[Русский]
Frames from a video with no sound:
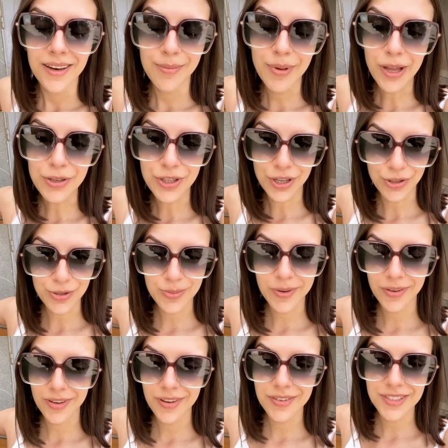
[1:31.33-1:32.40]
Ребятушки, но ну,
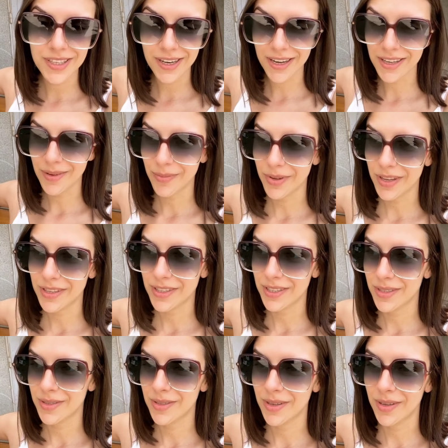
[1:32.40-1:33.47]
справедливости ради мне
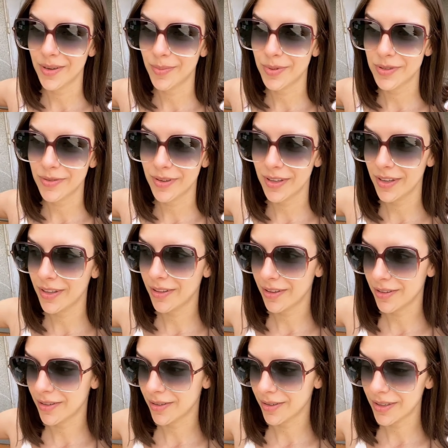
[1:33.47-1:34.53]
сейчас э,
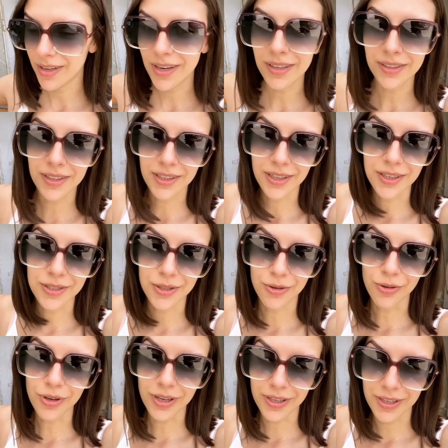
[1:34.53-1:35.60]
позвонила директор
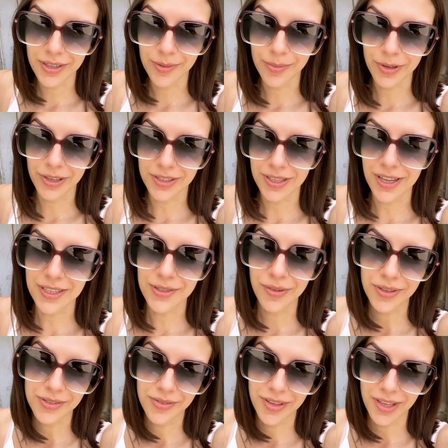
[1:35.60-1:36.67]
гастроли и принесла
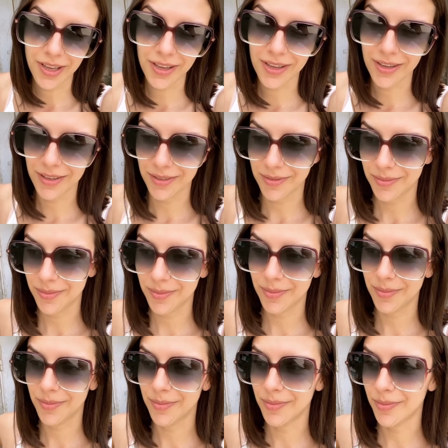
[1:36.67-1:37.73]
свои извинения.
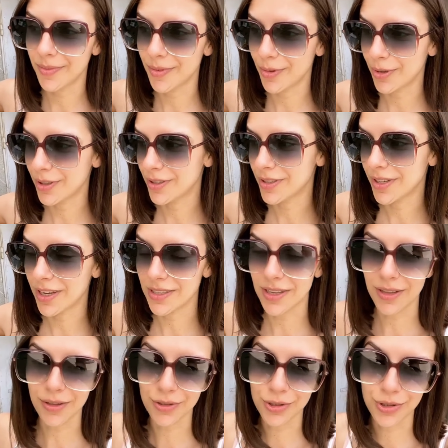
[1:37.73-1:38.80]
Вот,
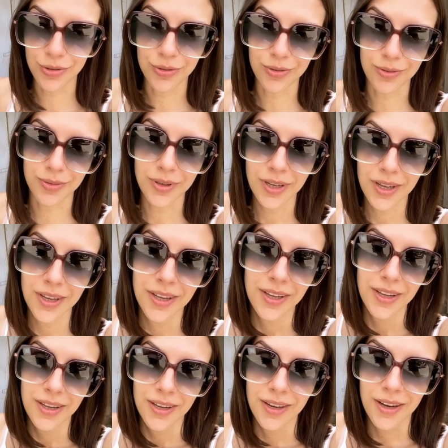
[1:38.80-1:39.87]
сказала, что
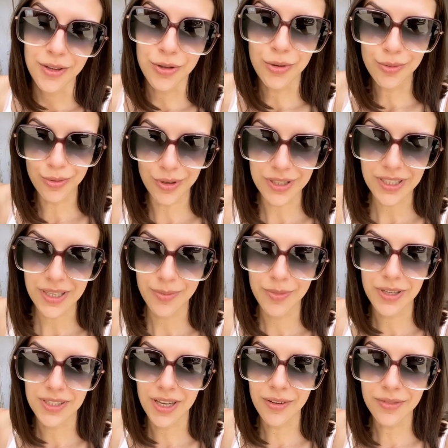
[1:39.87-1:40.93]
готова угостить
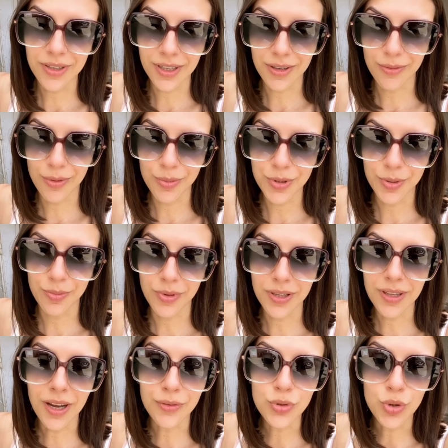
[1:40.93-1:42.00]
меня завтраком. В общем,
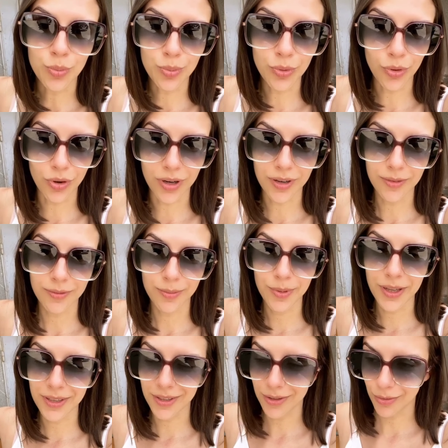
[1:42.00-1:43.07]
не так все плохо в
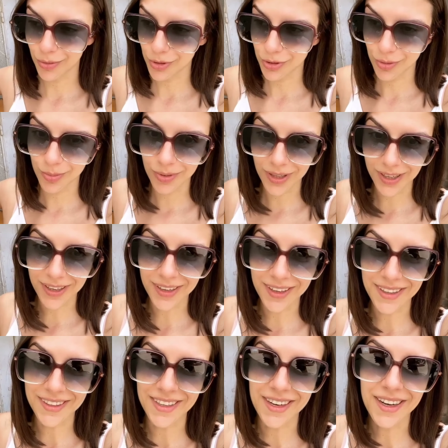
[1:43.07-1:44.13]
плане того, что была
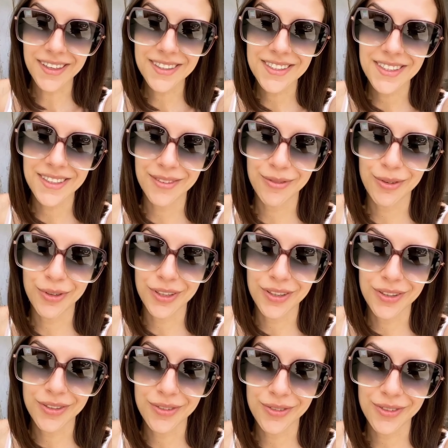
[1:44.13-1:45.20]
какая-то реакция. Вот.
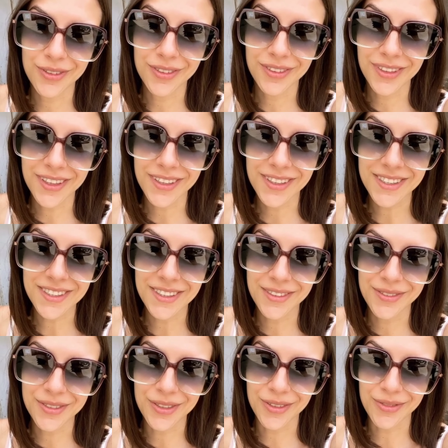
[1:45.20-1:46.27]
Но,
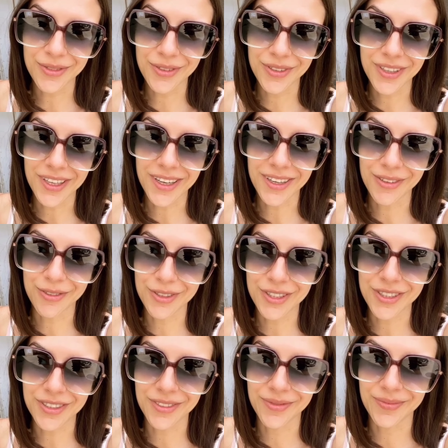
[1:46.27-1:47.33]
конечно, все равно я
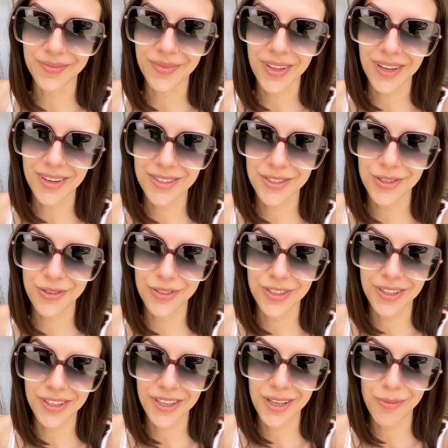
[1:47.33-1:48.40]
очень
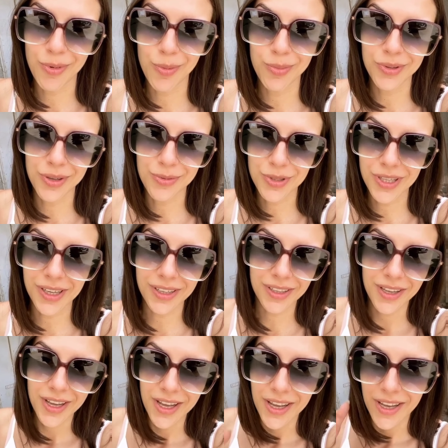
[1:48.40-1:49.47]
расстроена таким опытом, что так
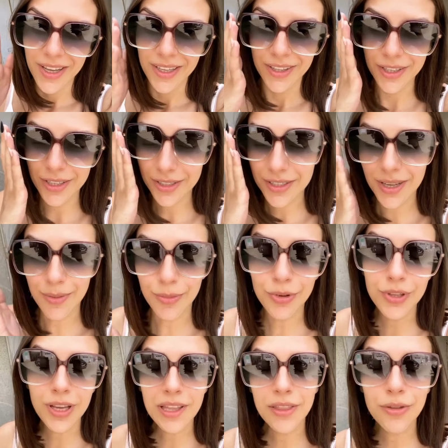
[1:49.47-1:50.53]
начался
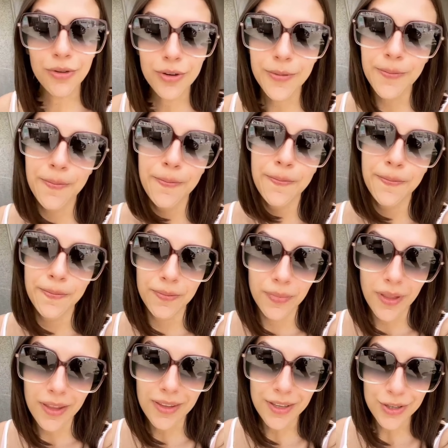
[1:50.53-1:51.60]
мой день, но
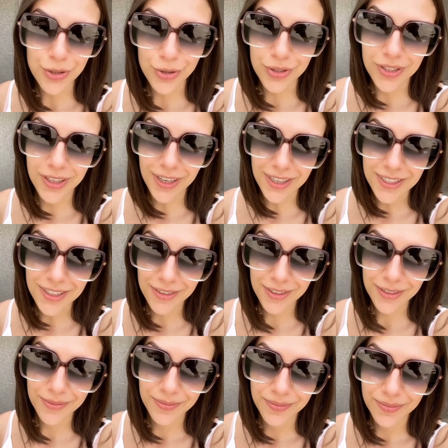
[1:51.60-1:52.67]
ничего
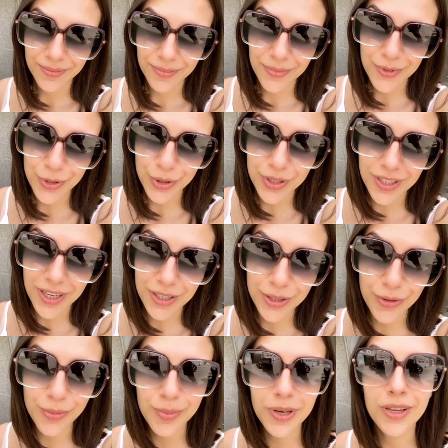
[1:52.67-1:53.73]
страшного. Ничего
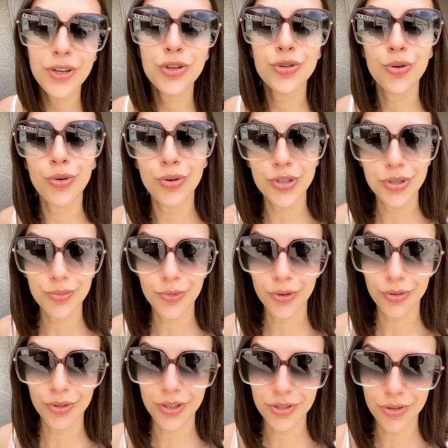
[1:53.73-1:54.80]
страшного, впереди еще очень
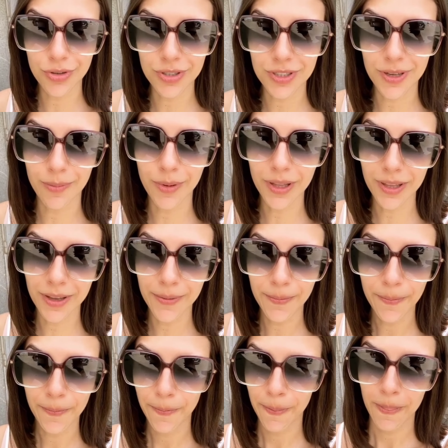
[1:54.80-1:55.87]
много у нас сегодня событий,
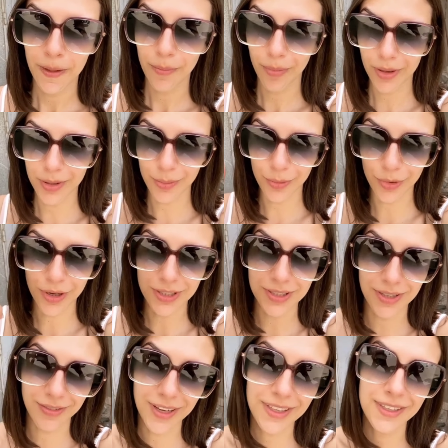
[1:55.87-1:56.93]
поэтому
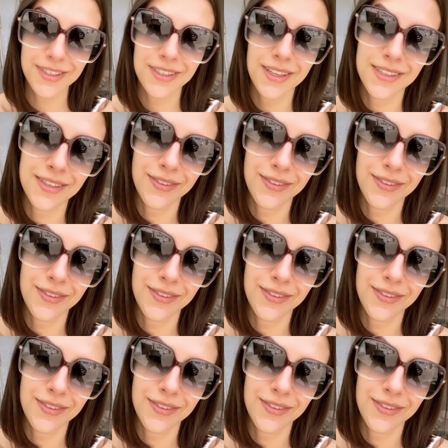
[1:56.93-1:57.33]
оставайтесь на